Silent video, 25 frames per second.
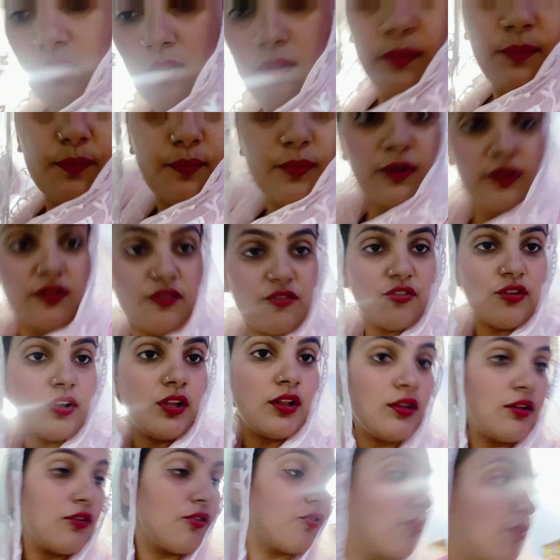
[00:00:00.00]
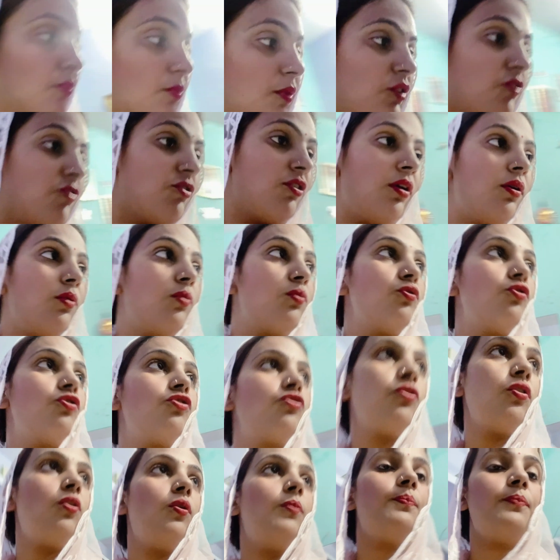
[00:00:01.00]
बिल्कुल बस जल्दी से मैं जाऊँ
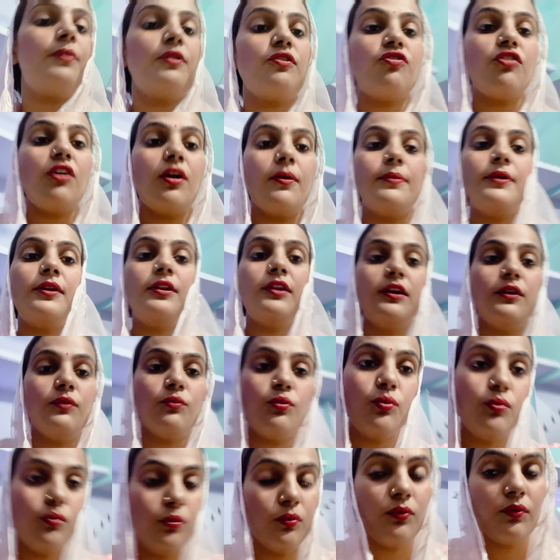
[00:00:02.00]
शॉप पे चाबी देखूँ